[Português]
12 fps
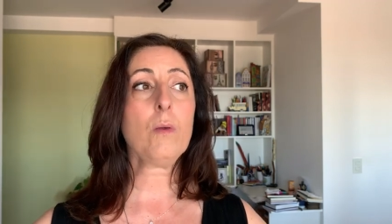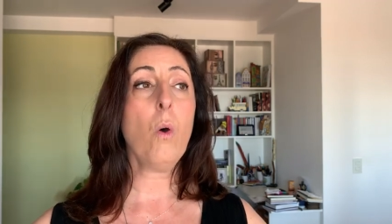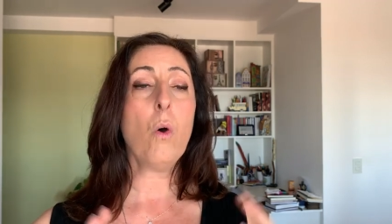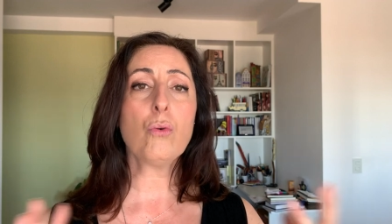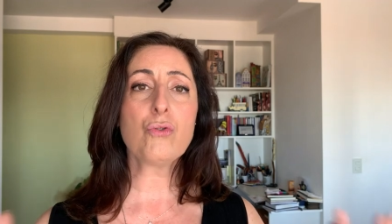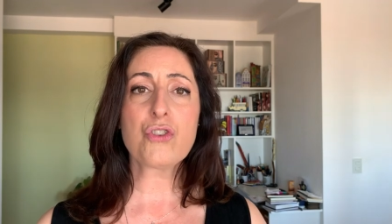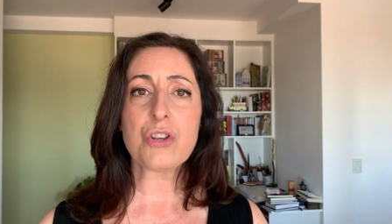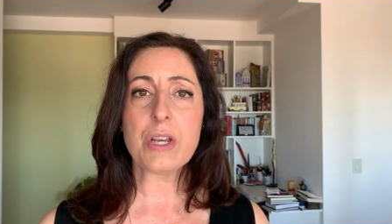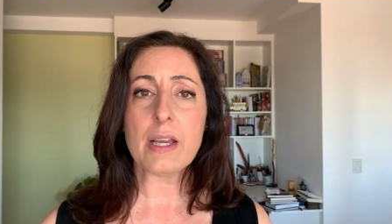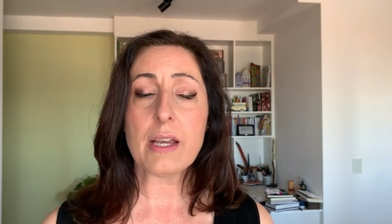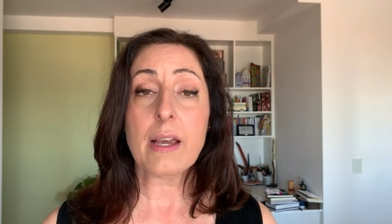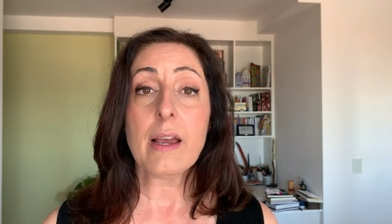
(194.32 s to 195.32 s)

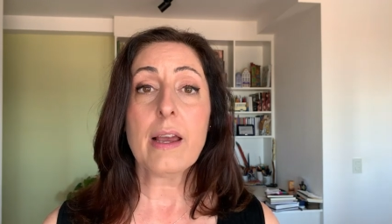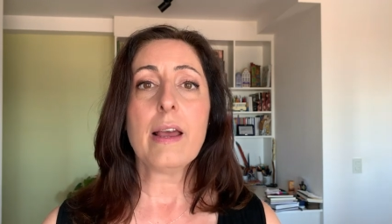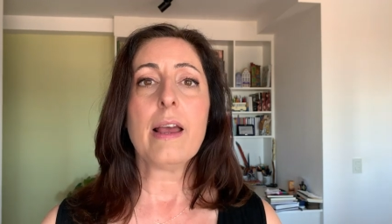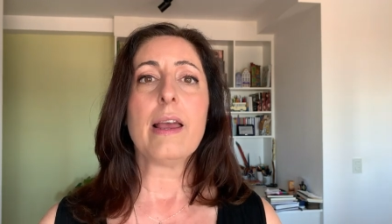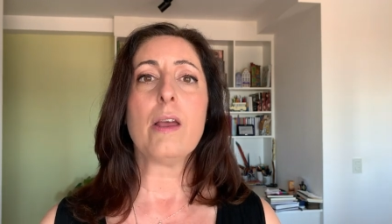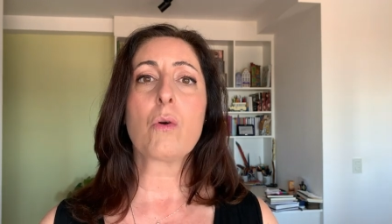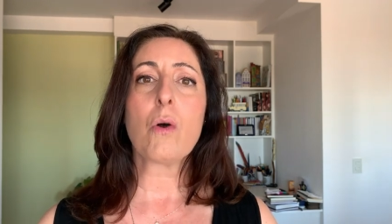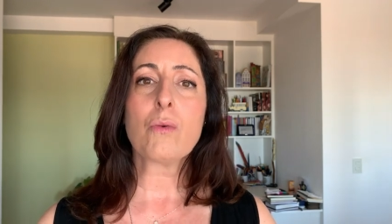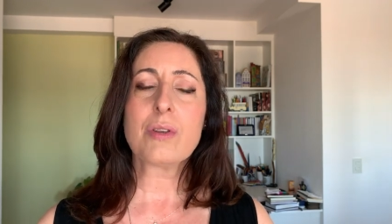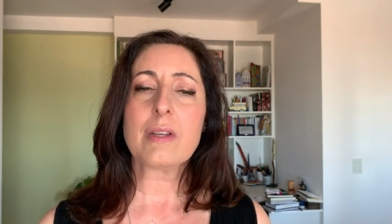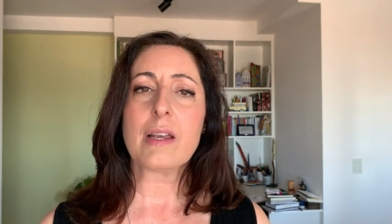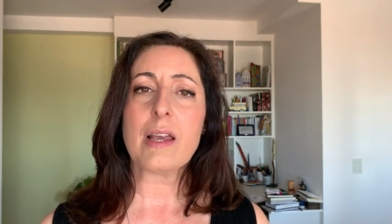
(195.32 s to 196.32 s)
onde eu
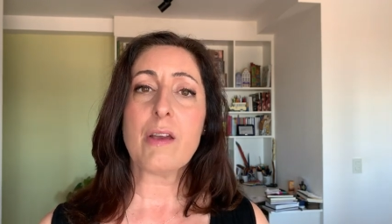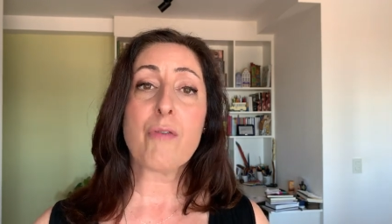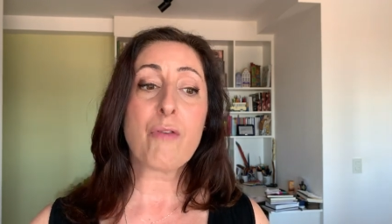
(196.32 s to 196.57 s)
consegui